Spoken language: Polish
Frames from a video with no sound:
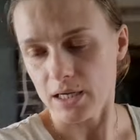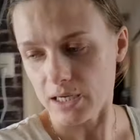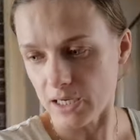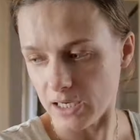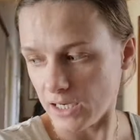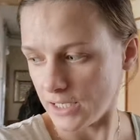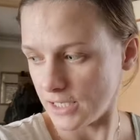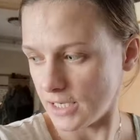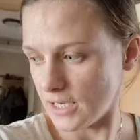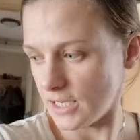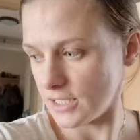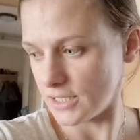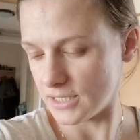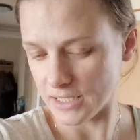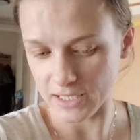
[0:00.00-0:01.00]
A ja
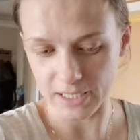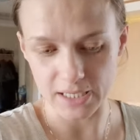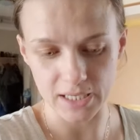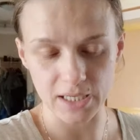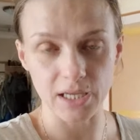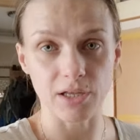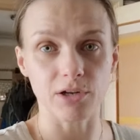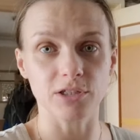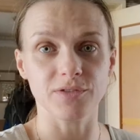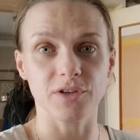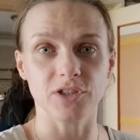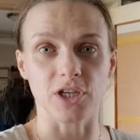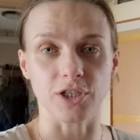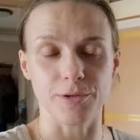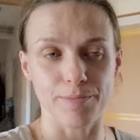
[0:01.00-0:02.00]
idę rozwieszać